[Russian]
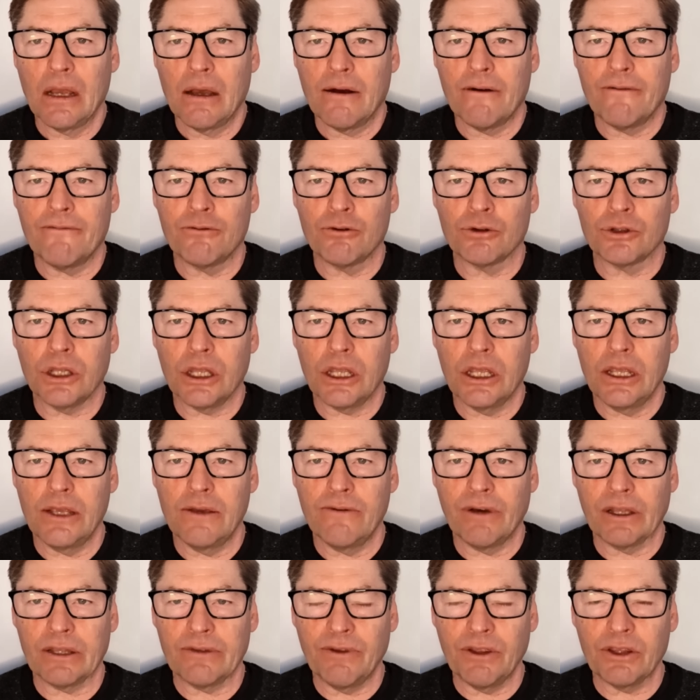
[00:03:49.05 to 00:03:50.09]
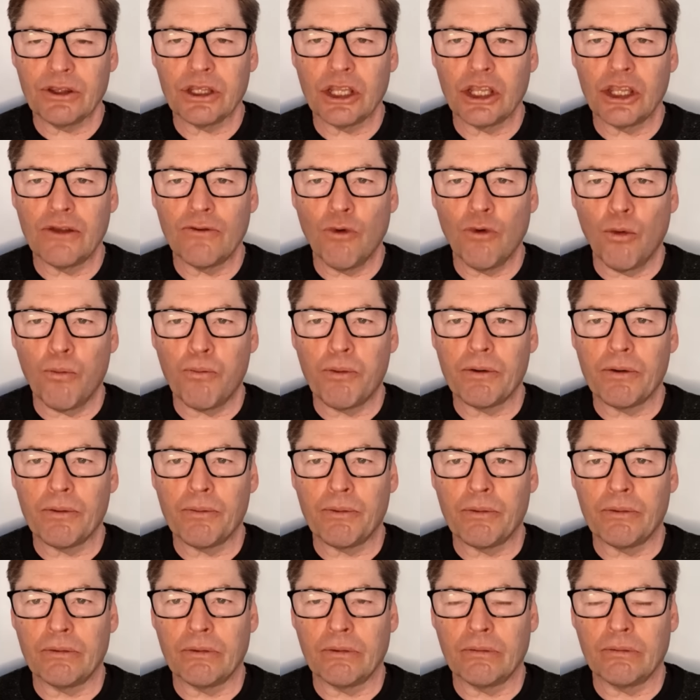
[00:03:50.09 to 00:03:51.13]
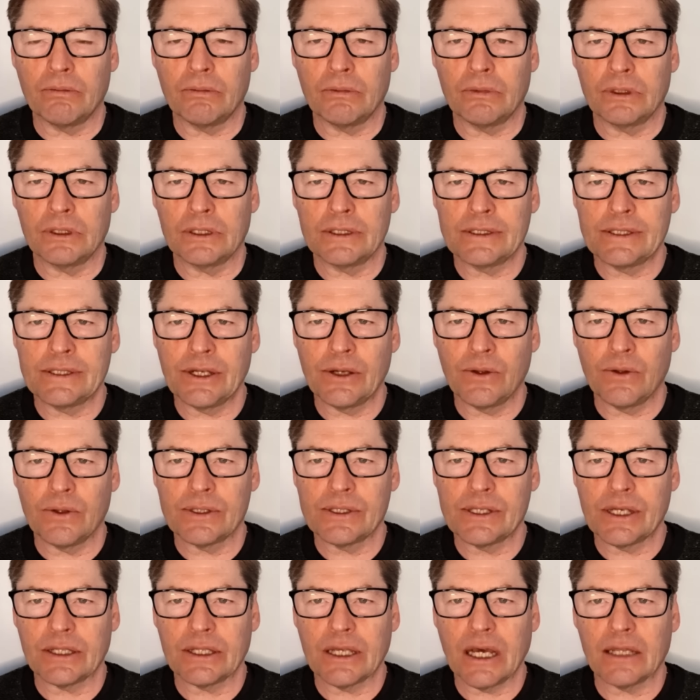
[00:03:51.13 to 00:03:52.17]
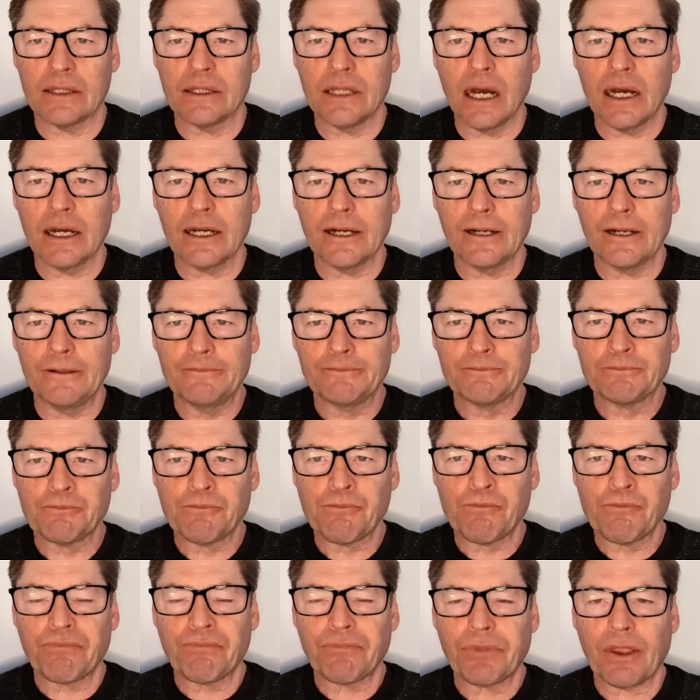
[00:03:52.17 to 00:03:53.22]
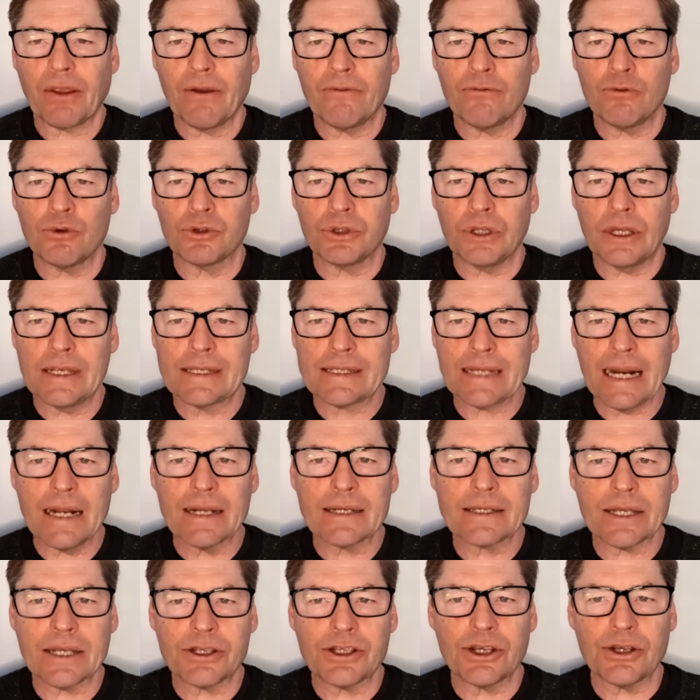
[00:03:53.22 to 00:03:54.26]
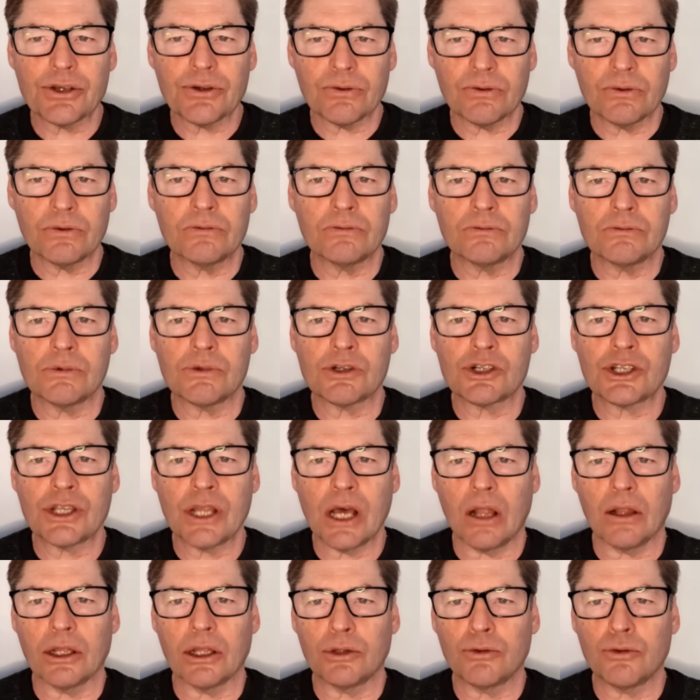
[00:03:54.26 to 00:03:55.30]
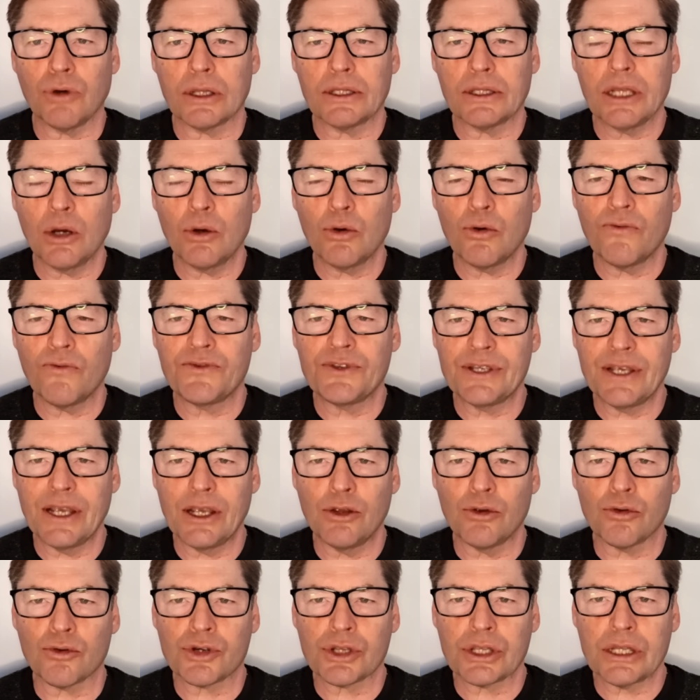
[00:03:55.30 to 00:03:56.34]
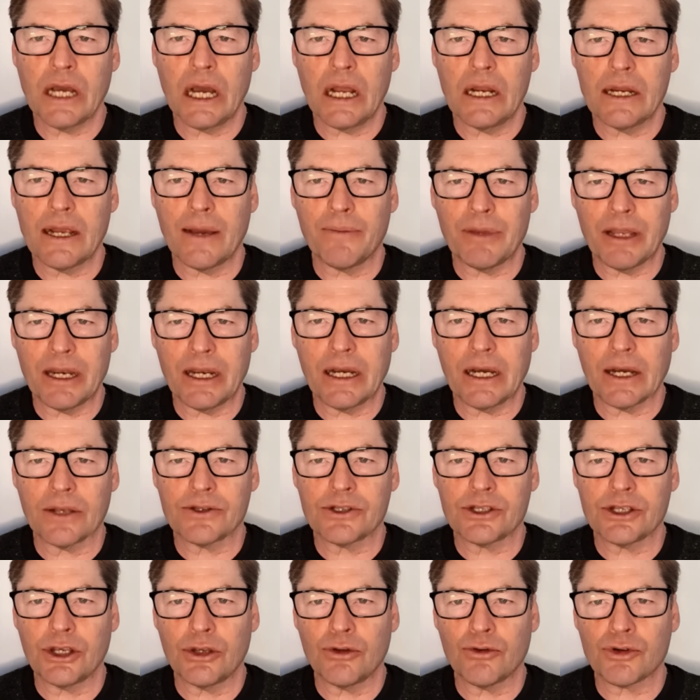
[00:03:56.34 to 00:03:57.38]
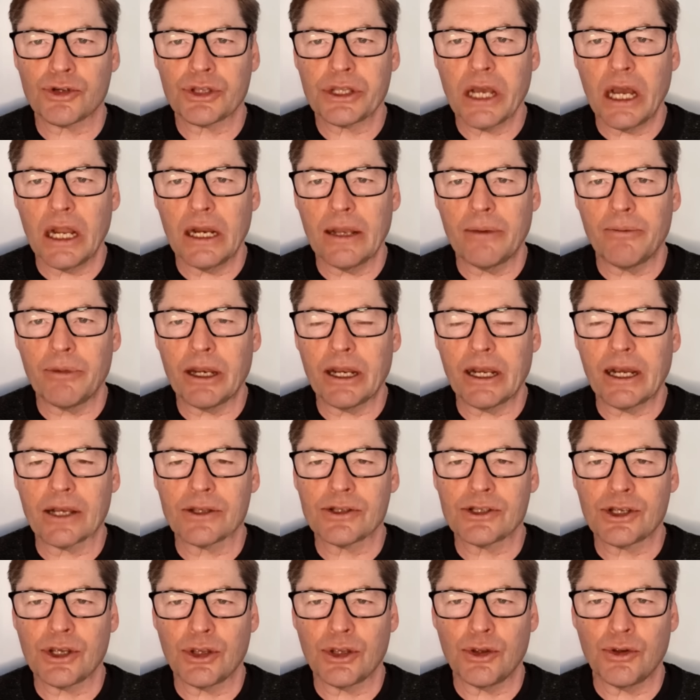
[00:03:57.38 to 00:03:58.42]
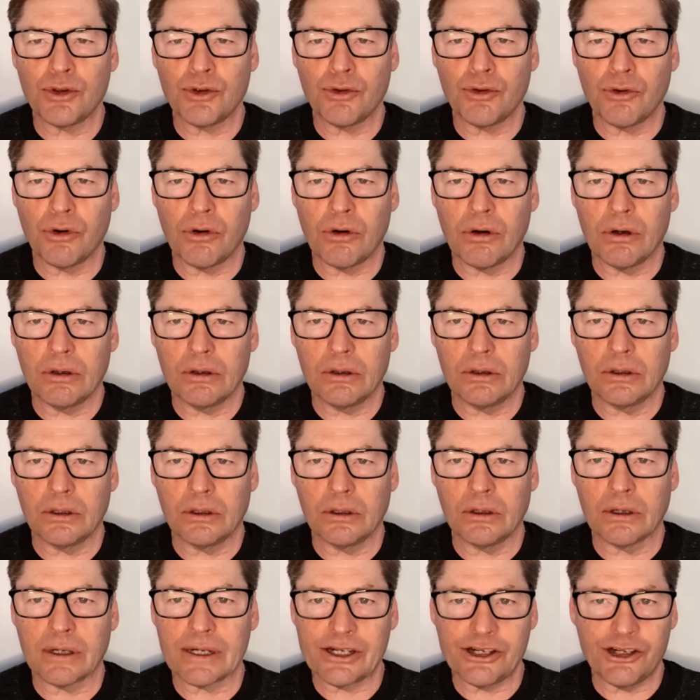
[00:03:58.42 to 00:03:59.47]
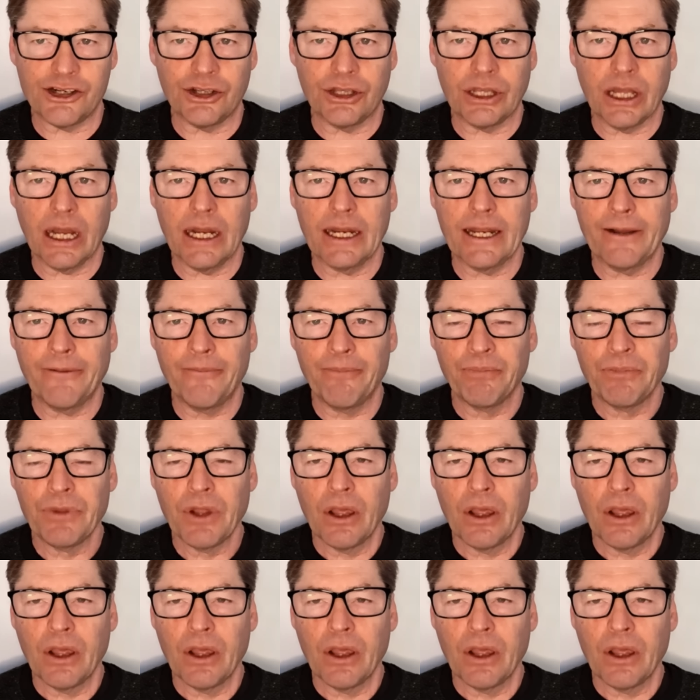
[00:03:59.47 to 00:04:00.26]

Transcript: Вот. И в ответ на него сделалась эта атака. Вот. Израиль, кстати, ждал эту атаку, все ее ждали, американцы ее ждали, американцы ее э, рассчитали.